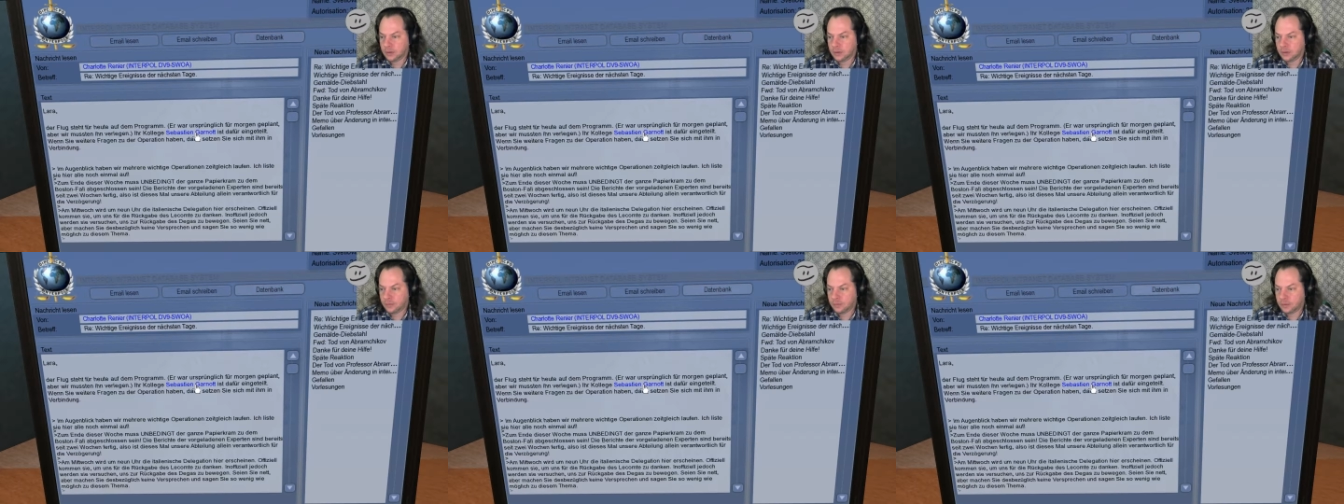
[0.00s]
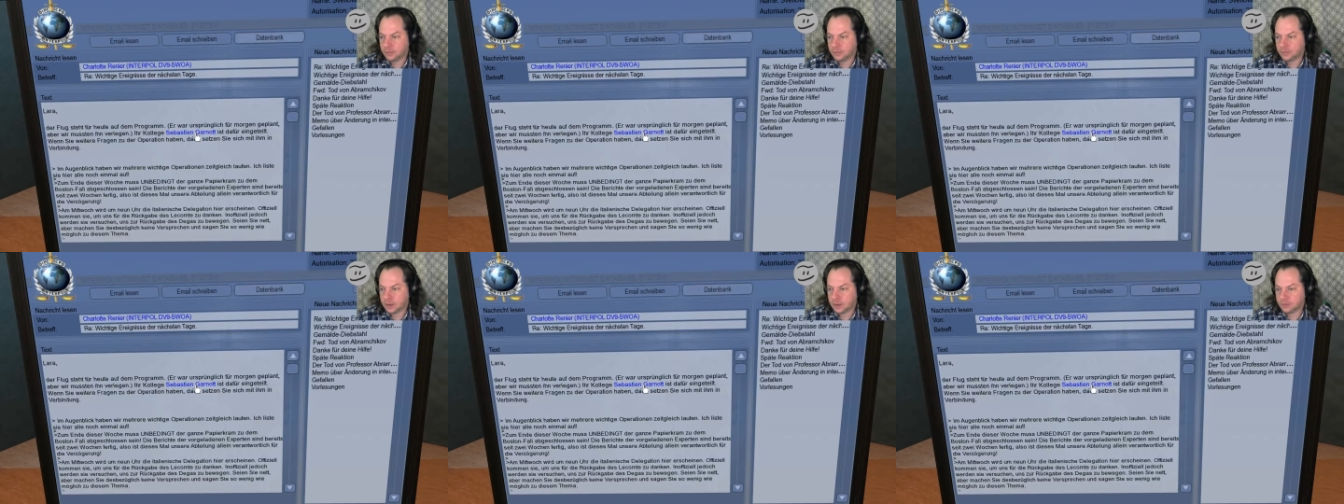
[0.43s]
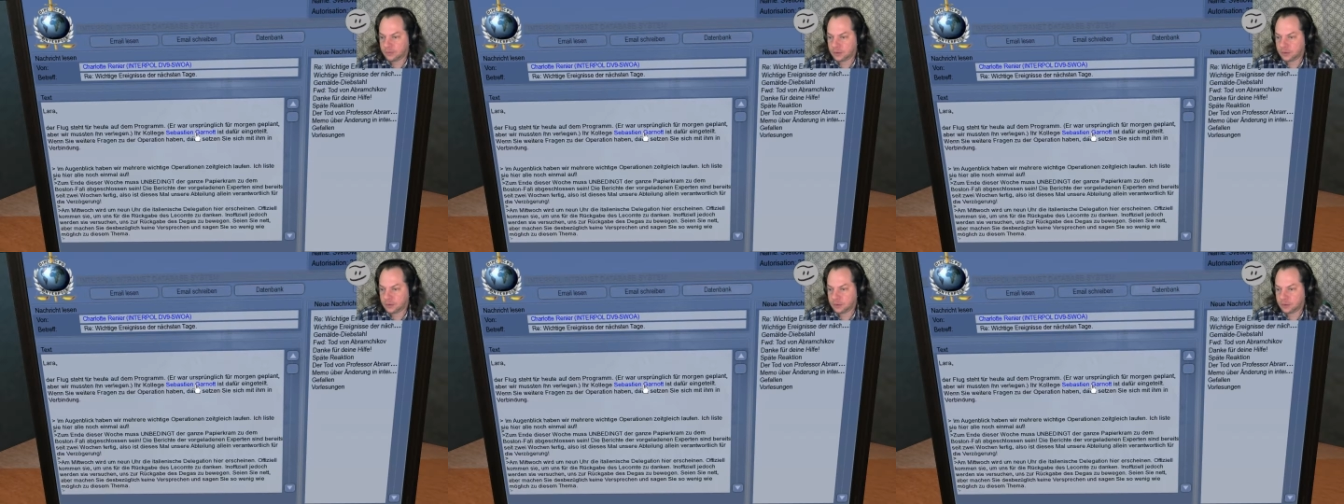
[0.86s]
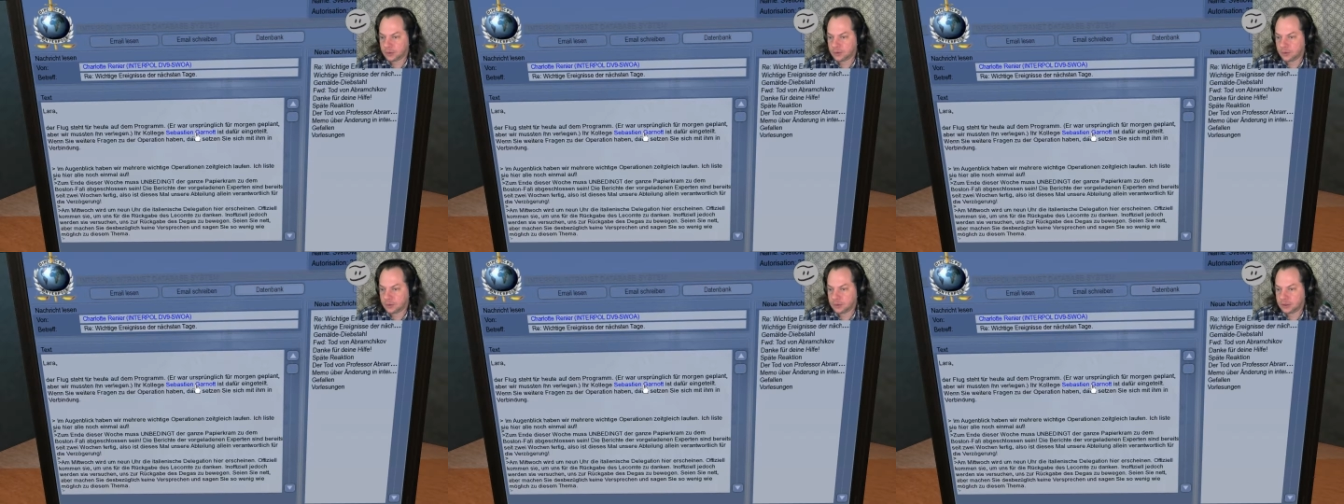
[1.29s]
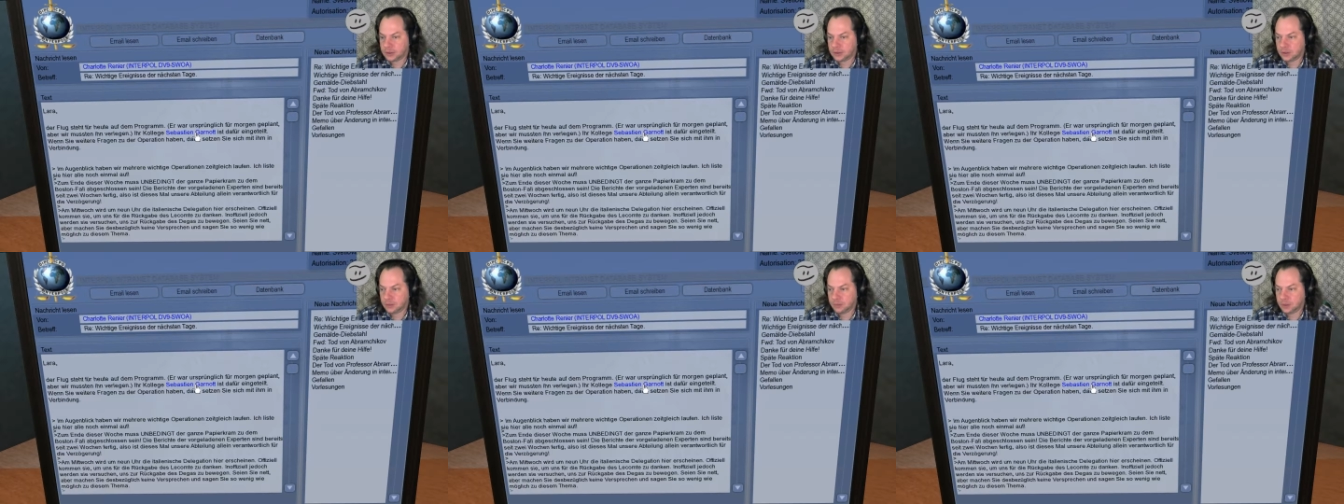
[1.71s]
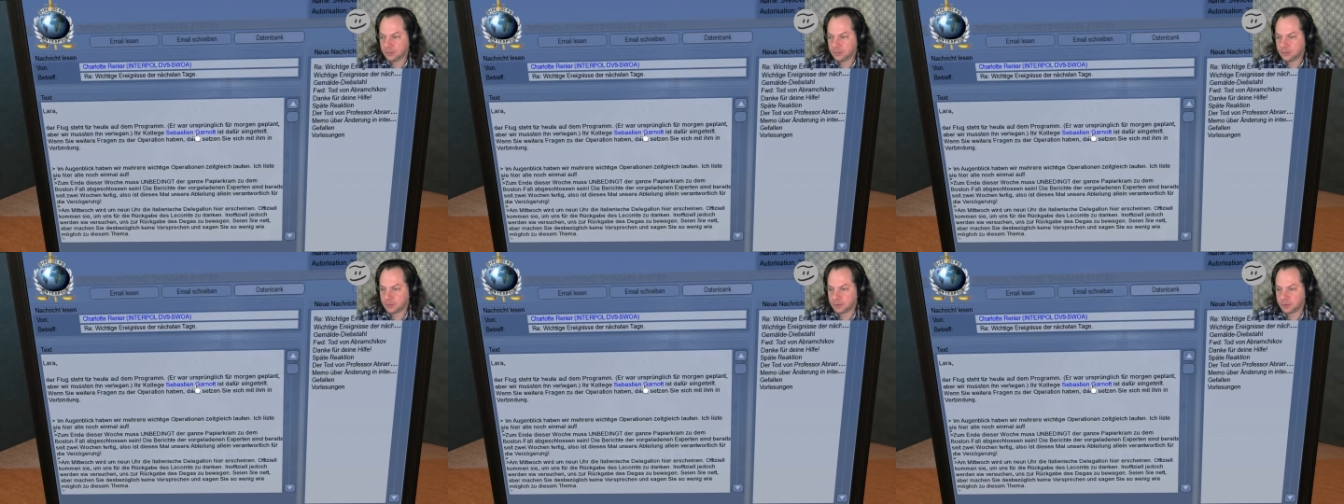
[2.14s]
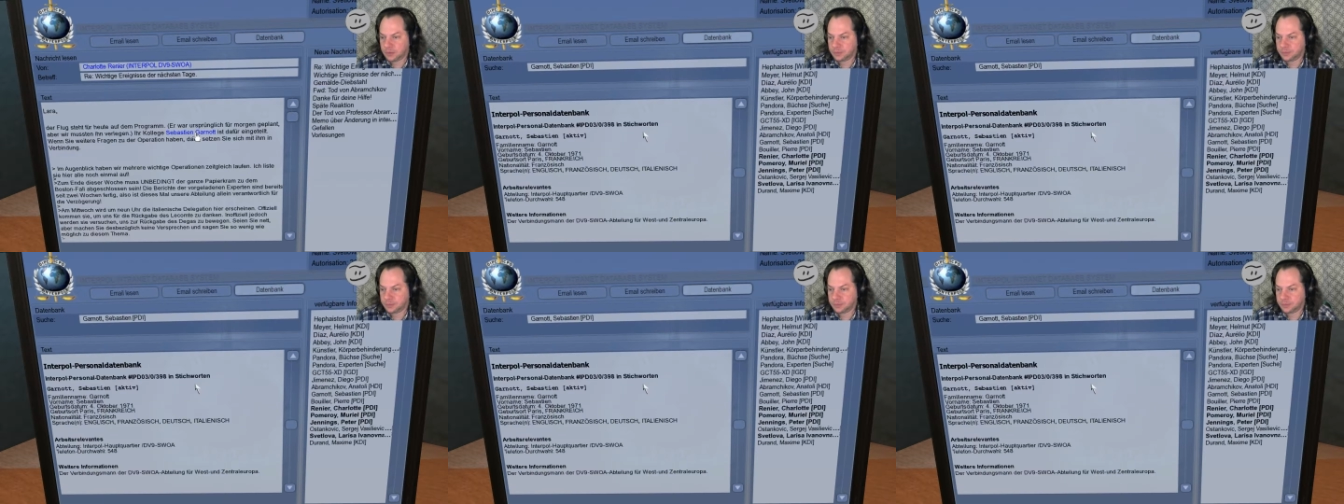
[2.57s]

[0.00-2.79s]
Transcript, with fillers: Wenn Sie sich weitere Fragen zu Doration haben, setzen Sie ihn mit ihm in Verbindung.